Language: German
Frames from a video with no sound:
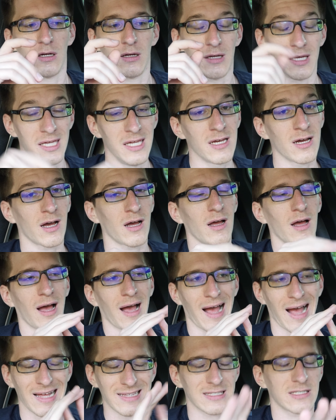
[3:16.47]
Hier
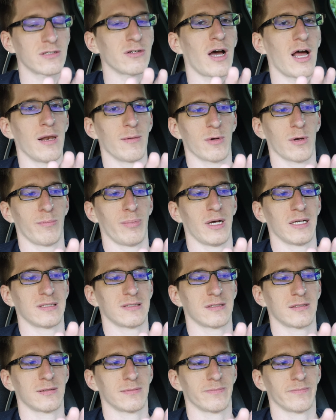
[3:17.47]
hat es zu allem
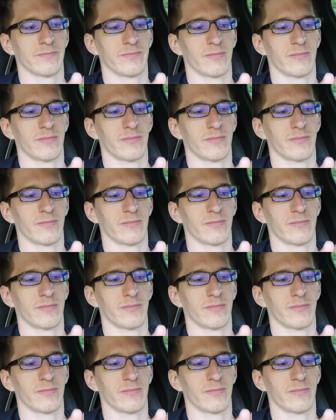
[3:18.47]
gepasst.